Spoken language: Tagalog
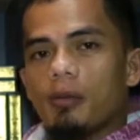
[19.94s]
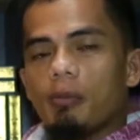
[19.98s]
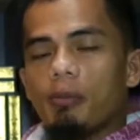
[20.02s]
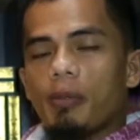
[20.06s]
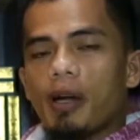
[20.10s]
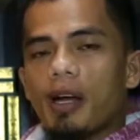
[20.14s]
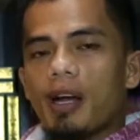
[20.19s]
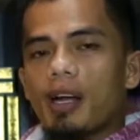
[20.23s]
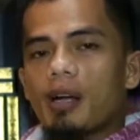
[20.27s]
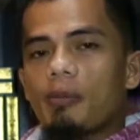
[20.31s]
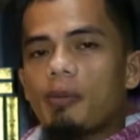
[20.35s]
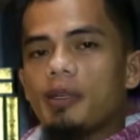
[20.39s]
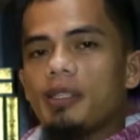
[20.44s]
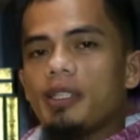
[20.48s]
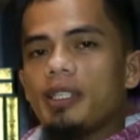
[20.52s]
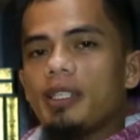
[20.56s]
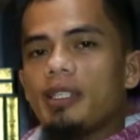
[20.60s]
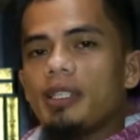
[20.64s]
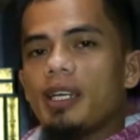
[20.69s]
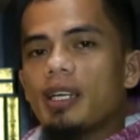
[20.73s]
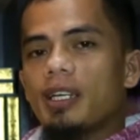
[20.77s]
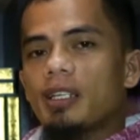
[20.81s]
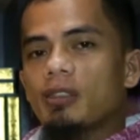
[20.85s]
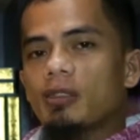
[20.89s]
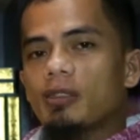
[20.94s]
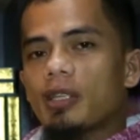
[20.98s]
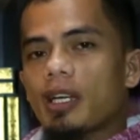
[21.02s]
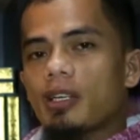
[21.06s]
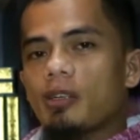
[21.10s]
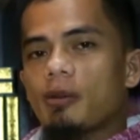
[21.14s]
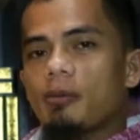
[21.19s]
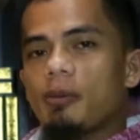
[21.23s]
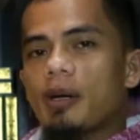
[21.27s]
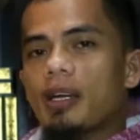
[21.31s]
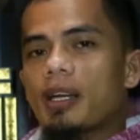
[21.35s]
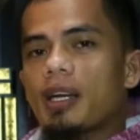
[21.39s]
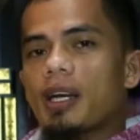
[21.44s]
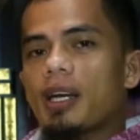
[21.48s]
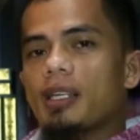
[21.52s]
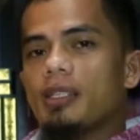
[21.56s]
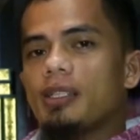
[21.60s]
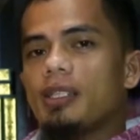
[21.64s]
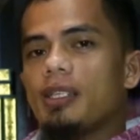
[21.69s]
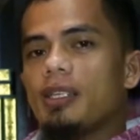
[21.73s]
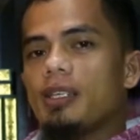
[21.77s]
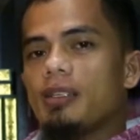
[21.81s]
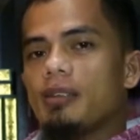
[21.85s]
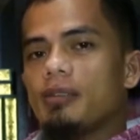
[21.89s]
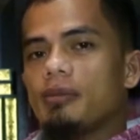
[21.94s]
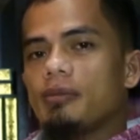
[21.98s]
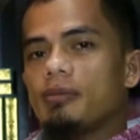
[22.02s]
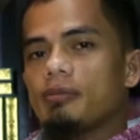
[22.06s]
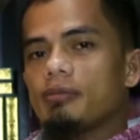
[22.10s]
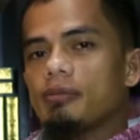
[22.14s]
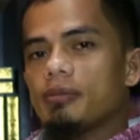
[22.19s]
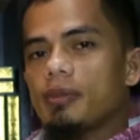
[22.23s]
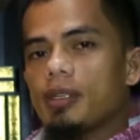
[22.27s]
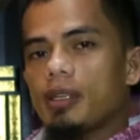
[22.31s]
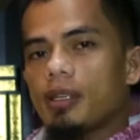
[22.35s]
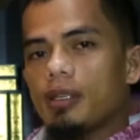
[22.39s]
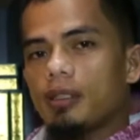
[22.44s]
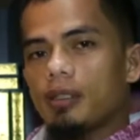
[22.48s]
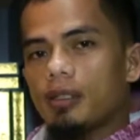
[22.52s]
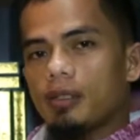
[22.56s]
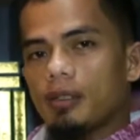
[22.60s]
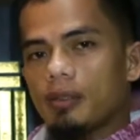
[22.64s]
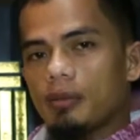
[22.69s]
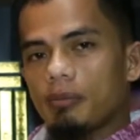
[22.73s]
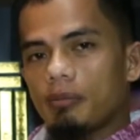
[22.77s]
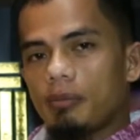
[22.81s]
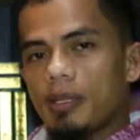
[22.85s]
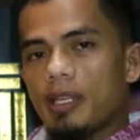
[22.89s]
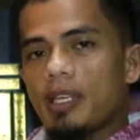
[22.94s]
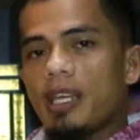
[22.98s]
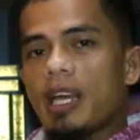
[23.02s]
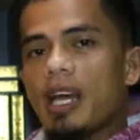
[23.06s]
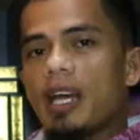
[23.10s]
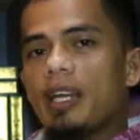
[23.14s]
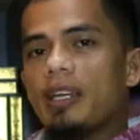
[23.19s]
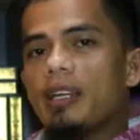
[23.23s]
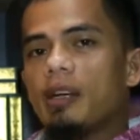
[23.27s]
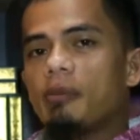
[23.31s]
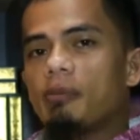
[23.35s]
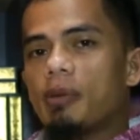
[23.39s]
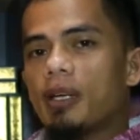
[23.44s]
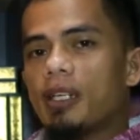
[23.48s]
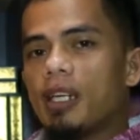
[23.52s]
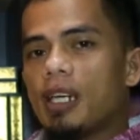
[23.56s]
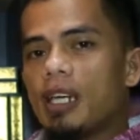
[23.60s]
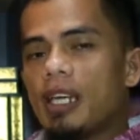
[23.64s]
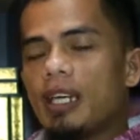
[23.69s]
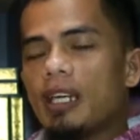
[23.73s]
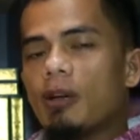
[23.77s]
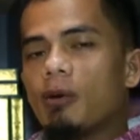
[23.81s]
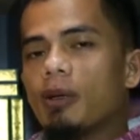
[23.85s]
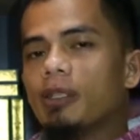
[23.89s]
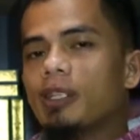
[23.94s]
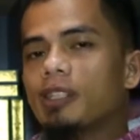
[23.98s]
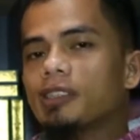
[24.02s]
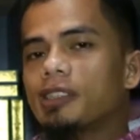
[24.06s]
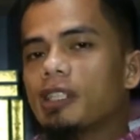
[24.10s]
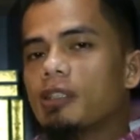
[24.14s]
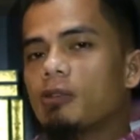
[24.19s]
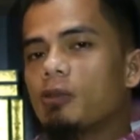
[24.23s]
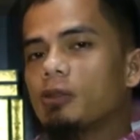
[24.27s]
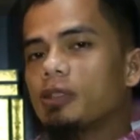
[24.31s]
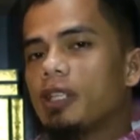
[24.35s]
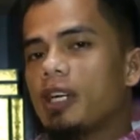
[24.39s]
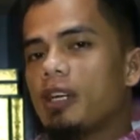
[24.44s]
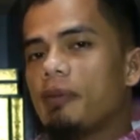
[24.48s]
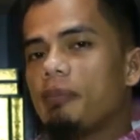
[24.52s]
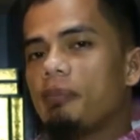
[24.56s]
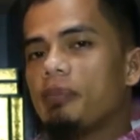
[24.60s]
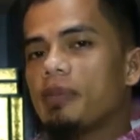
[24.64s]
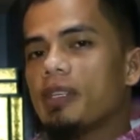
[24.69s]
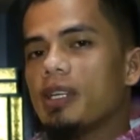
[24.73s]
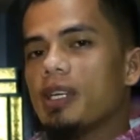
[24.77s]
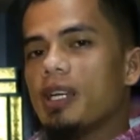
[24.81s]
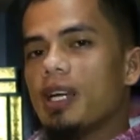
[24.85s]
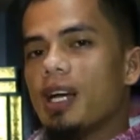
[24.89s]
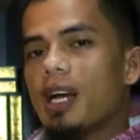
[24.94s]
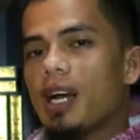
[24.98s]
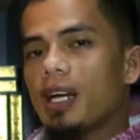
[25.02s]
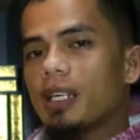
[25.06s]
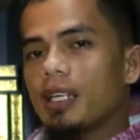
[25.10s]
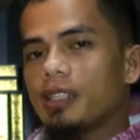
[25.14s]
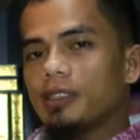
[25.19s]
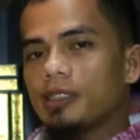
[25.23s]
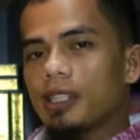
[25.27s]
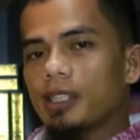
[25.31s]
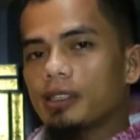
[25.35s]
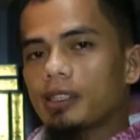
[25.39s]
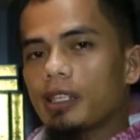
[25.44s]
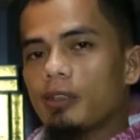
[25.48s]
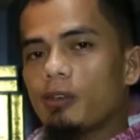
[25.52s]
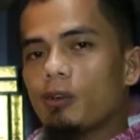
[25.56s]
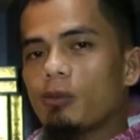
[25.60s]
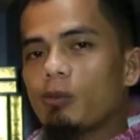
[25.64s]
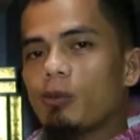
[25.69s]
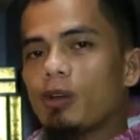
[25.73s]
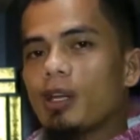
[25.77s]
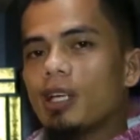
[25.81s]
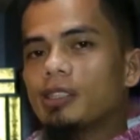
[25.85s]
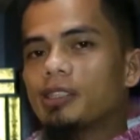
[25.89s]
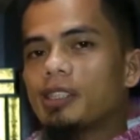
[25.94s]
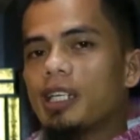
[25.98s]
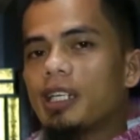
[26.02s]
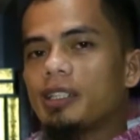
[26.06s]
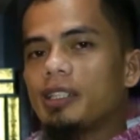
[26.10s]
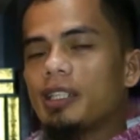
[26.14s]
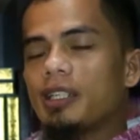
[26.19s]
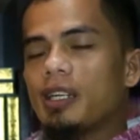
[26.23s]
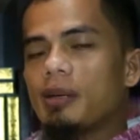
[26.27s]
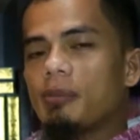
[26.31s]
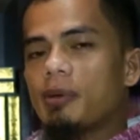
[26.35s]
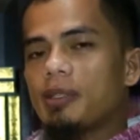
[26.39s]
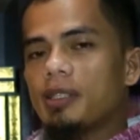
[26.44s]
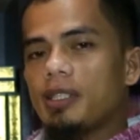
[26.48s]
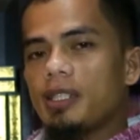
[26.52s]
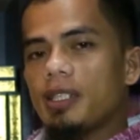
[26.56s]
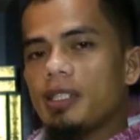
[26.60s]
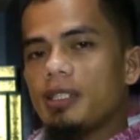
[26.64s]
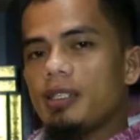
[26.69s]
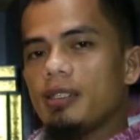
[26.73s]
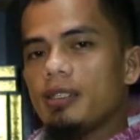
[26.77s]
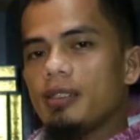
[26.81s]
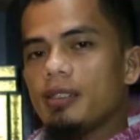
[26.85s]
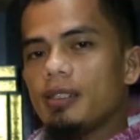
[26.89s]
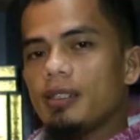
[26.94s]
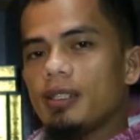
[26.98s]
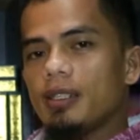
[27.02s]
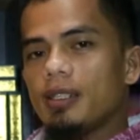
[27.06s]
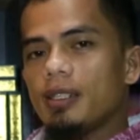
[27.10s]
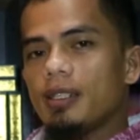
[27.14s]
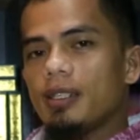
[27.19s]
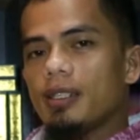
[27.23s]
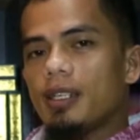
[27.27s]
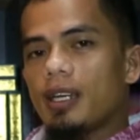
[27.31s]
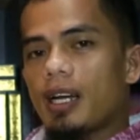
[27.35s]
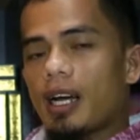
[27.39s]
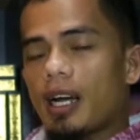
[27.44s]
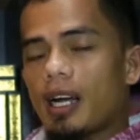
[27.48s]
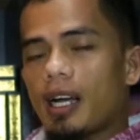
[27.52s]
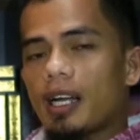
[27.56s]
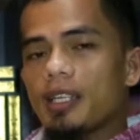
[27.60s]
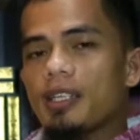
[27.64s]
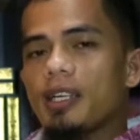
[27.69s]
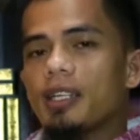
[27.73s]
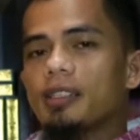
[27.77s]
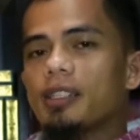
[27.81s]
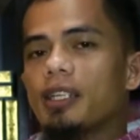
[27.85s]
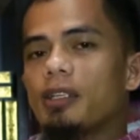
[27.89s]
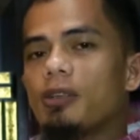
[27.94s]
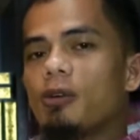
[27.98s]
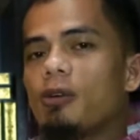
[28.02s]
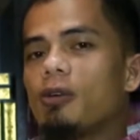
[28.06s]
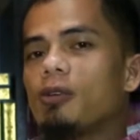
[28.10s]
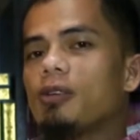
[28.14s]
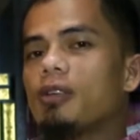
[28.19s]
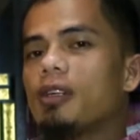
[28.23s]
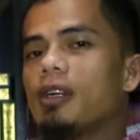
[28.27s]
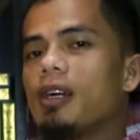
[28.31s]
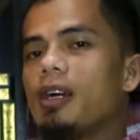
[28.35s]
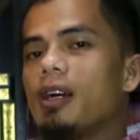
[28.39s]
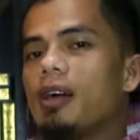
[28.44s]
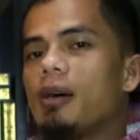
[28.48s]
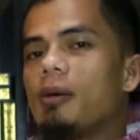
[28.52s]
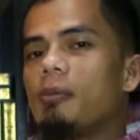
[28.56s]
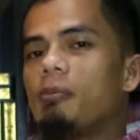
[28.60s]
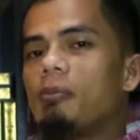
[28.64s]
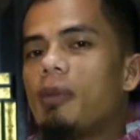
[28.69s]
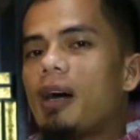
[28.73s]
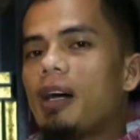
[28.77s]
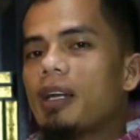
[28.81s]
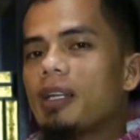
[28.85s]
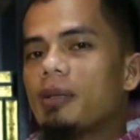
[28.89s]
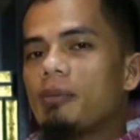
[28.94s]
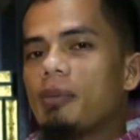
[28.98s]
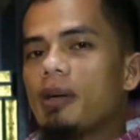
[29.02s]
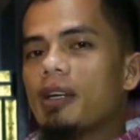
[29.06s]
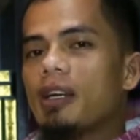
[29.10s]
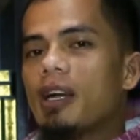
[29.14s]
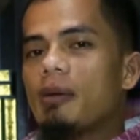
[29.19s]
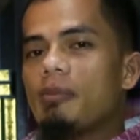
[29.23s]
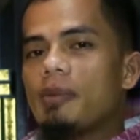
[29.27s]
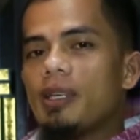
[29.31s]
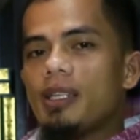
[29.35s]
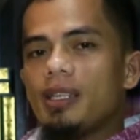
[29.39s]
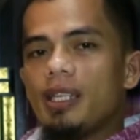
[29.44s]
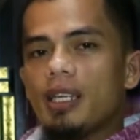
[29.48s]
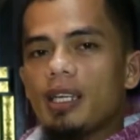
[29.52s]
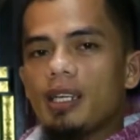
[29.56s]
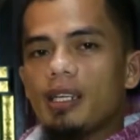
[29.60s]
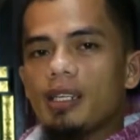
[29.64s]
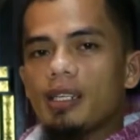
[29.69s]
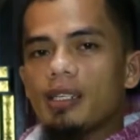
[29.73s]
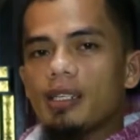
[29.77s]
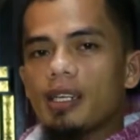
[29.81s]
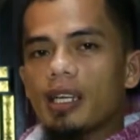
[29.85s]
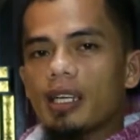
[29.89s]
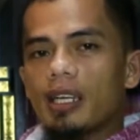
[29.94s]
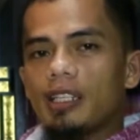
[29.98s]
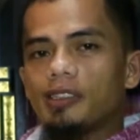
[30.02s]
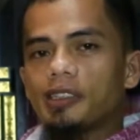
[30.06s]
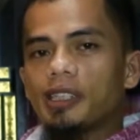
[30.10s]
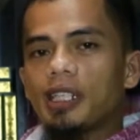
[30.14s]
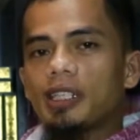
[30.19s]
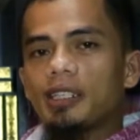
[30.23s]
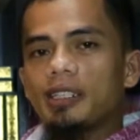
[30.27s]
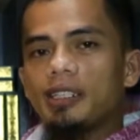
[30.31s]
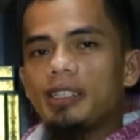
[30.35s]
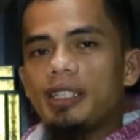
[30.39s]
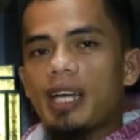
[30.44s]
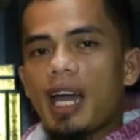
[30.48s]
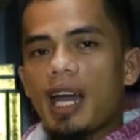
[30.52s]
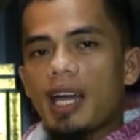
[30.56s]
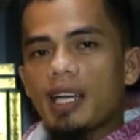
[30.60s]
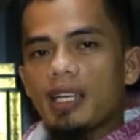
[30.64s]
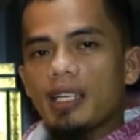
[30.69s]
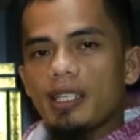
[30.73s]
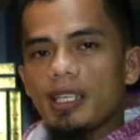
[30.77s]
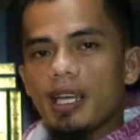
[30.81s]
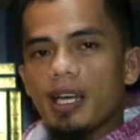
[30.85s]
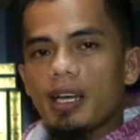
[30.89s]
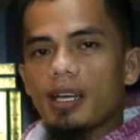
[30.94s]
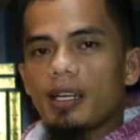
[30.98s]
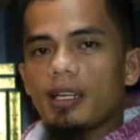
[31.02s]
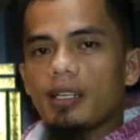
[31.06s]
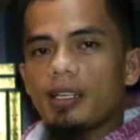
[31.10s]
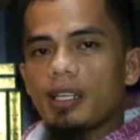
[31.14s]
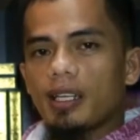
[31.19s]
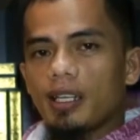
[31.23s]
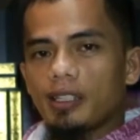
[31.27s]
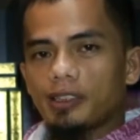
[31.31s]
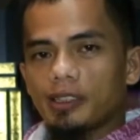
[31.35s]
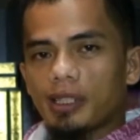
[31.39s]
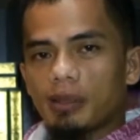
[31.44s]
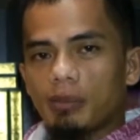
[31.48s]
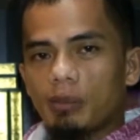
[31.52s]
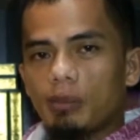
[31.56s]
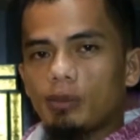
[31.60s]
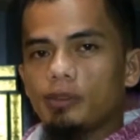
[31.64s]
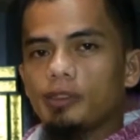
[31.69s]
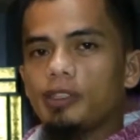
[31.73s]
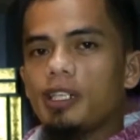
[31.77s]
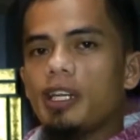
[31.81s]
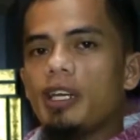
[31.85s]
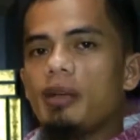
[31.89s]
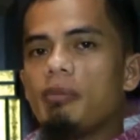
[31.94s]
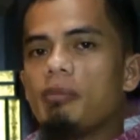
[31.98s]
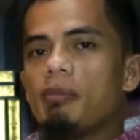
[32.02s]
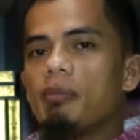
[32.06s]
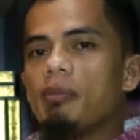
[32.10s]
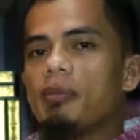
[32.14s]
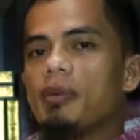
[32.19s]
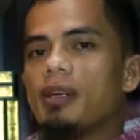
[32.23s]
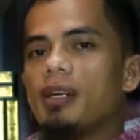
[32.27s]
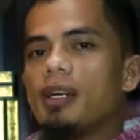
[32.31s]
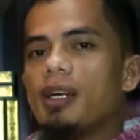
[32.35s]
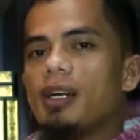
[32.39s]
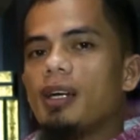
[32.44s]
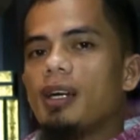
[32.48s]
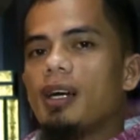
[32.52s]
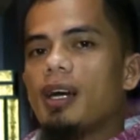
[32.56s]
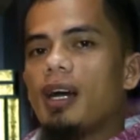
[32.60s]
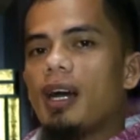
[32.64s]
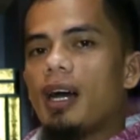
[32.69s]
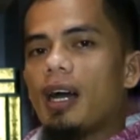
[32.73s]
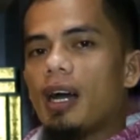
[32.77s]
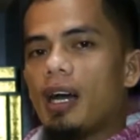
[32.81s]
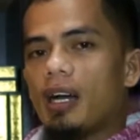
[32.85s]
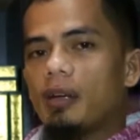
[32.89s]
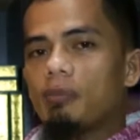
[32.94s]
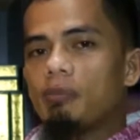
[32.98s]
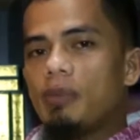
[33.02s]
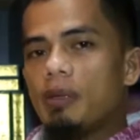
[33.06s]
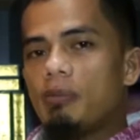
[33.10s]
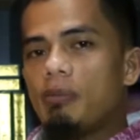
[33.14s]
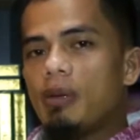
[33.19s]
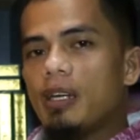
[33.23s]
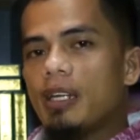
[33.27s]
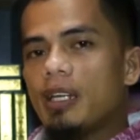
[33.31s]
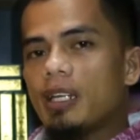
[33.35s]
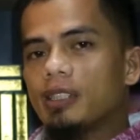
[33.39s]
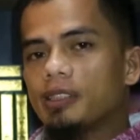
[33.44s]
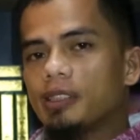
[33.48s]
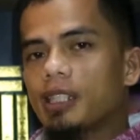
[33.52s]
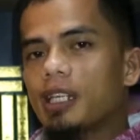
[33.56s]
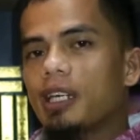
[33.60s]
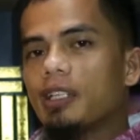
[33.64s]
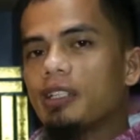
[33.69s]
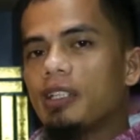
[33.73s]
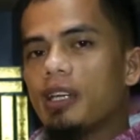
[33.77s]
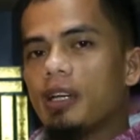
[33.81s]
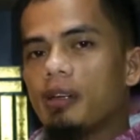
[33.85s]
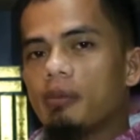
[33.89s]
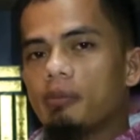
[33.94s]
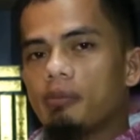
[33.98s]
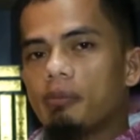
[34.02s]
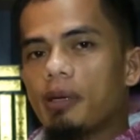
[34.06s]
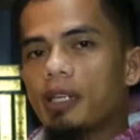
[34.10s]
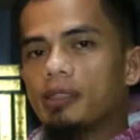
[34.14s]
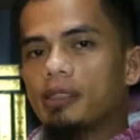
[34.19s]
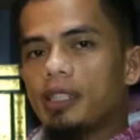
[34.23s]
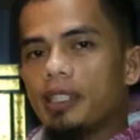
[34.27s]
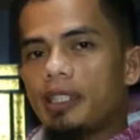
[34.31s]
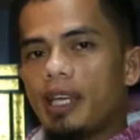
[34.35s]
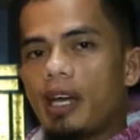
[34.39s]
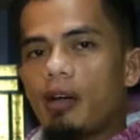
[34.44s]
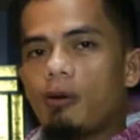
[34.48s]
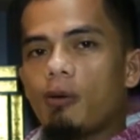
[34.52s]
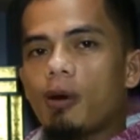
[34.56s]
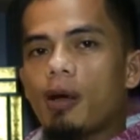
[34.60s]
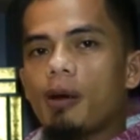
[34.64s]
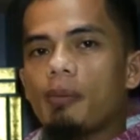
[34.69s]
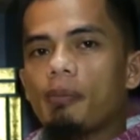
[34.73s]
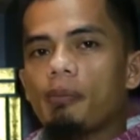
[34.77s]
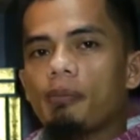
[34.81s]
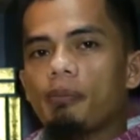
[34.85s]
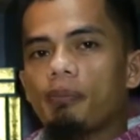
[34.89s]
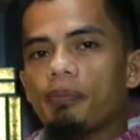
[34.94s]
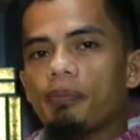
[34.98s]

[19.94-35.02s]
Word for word: Mga kapatid, narito tayo para ating bigyan ng paglilinaw at kasagutan ang isang tanong mula sa ating kapatid. Ang kanyang tanong, maaari bang gamitin ng isang daiya, ng isang Muslim, ang Biblia sa kanyang pagdadawa?